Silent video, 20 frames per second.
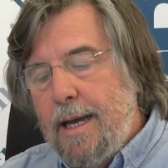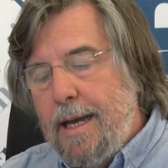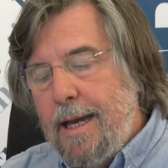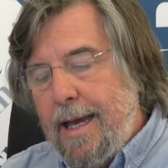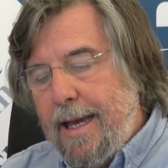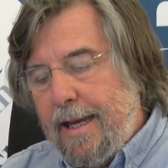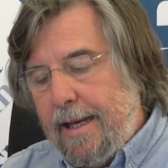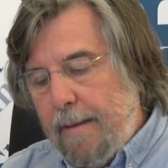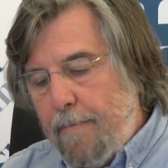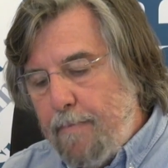
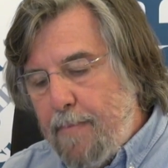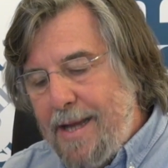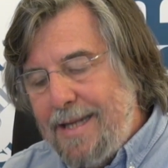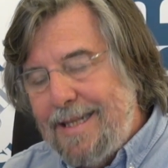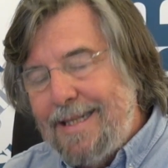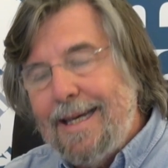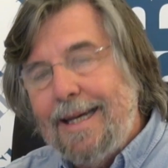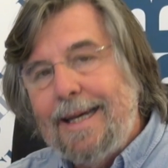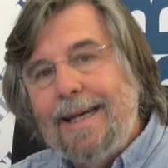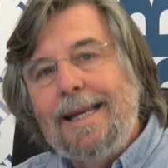e che
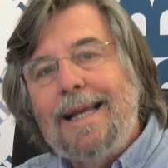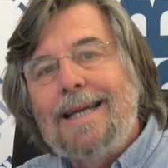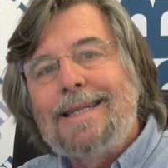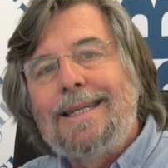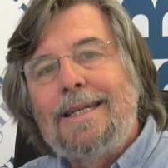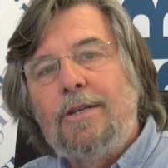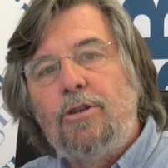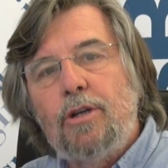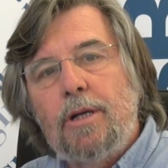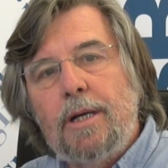pensa che
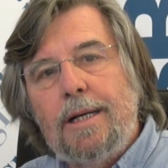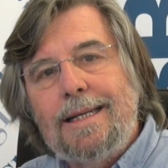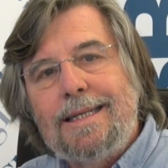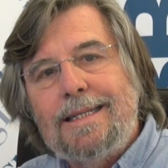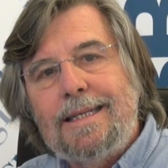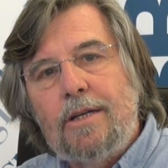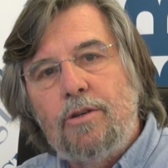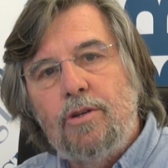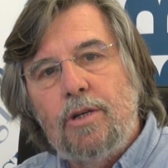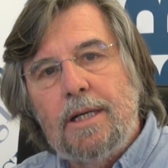
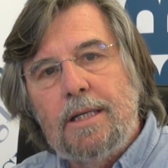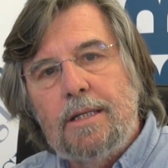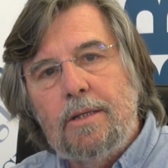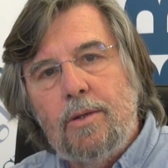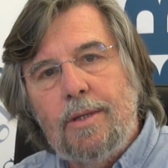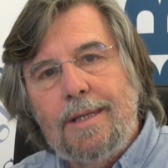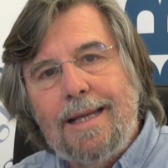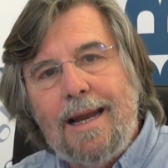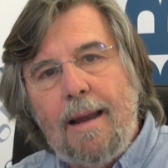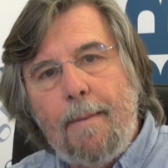
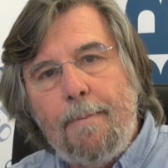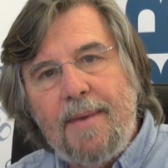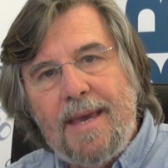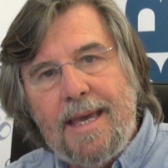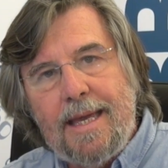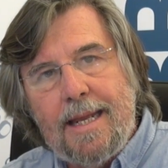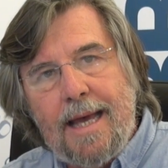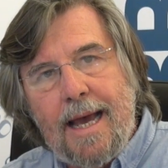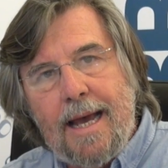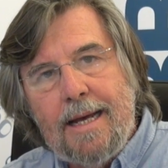l'esagerazione della
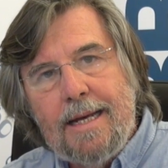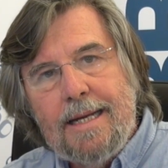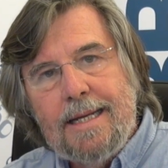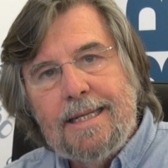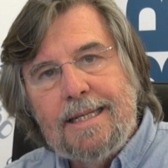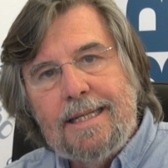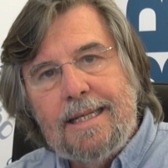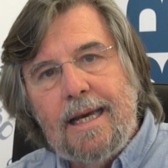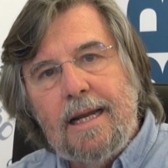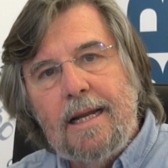pena
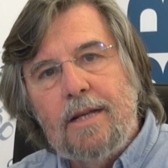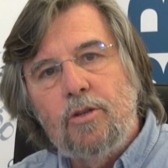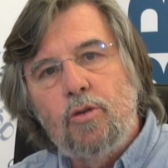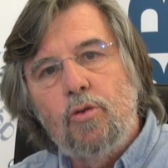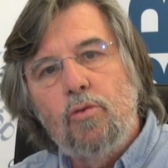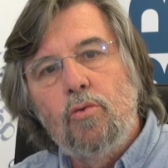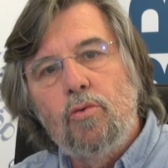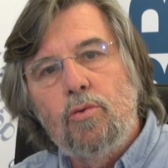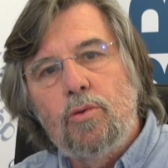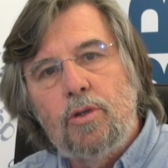sia la
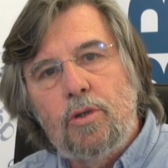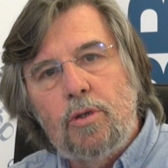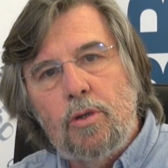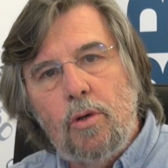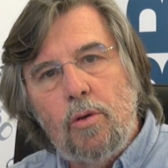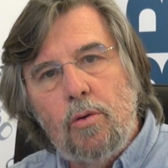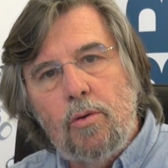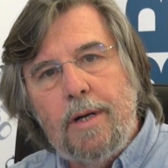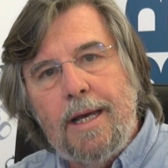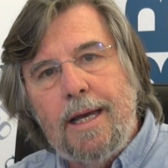
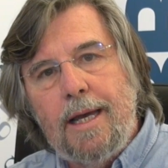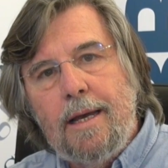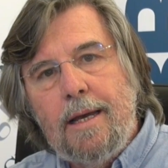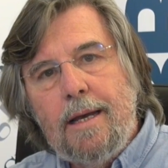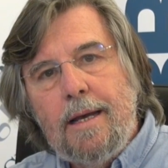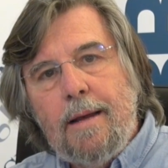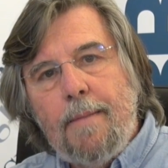soluzione